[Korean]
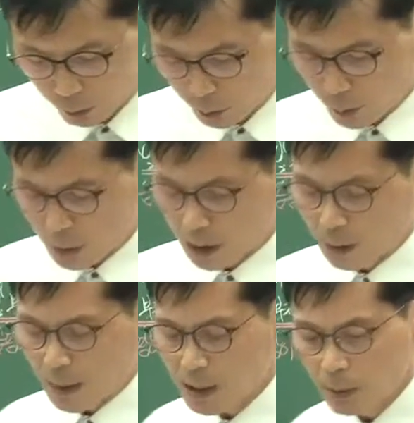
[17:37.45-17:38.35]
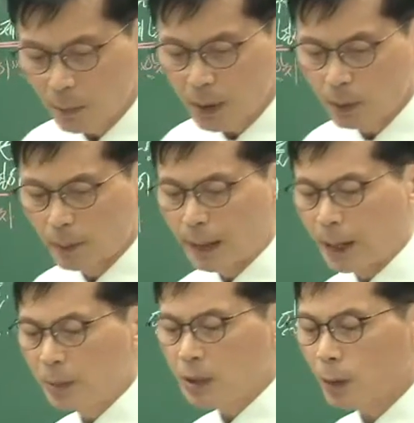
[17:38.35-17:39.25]
우리 교재 211페이지 보면
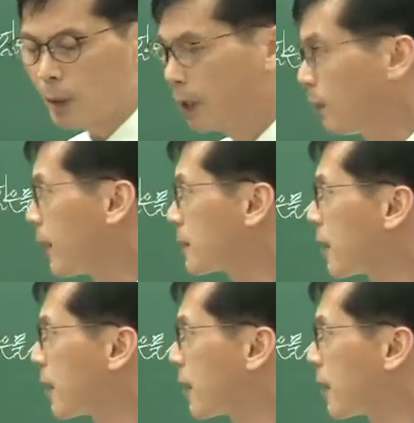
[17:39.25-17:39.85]
안변창호의 일반